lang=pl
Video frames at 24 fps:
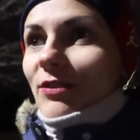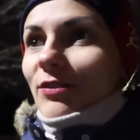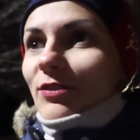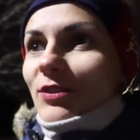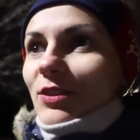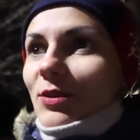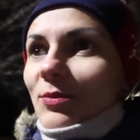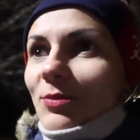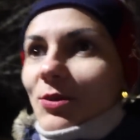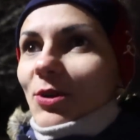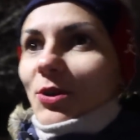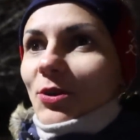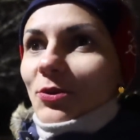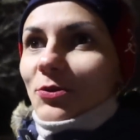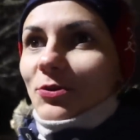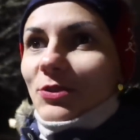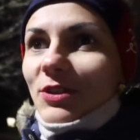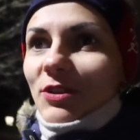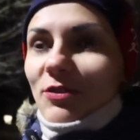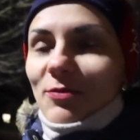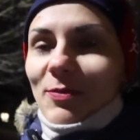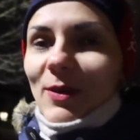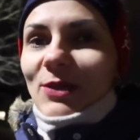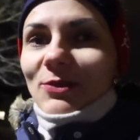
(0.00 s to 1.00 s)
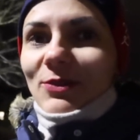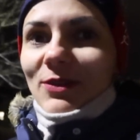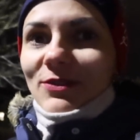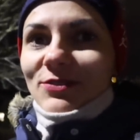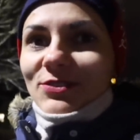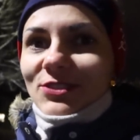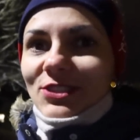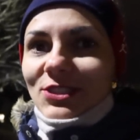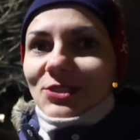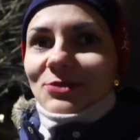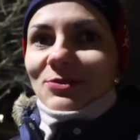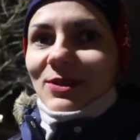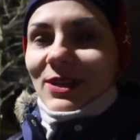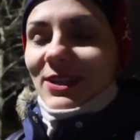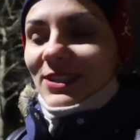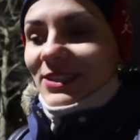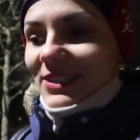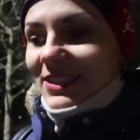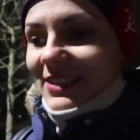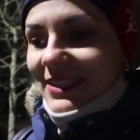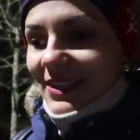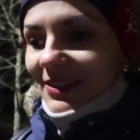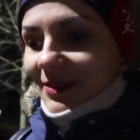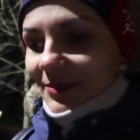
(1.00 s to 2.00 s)
w tym roku nie wpadłam w sidła i
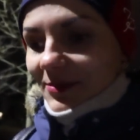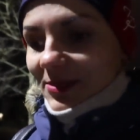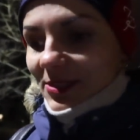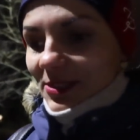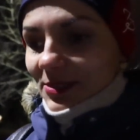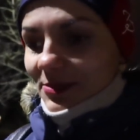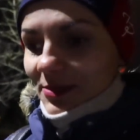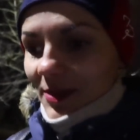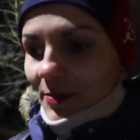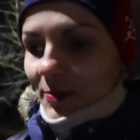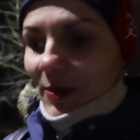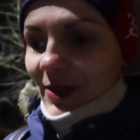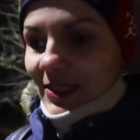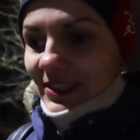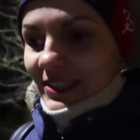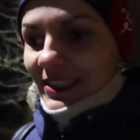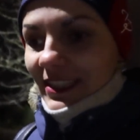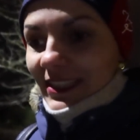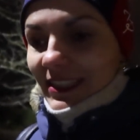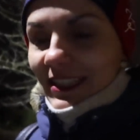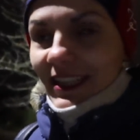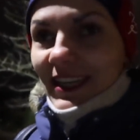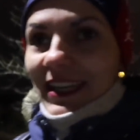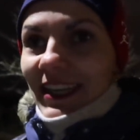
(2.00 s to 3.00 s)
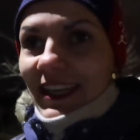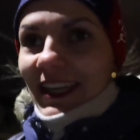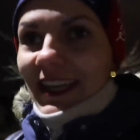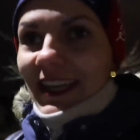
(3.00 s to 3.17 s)
nie dałam się złapać na te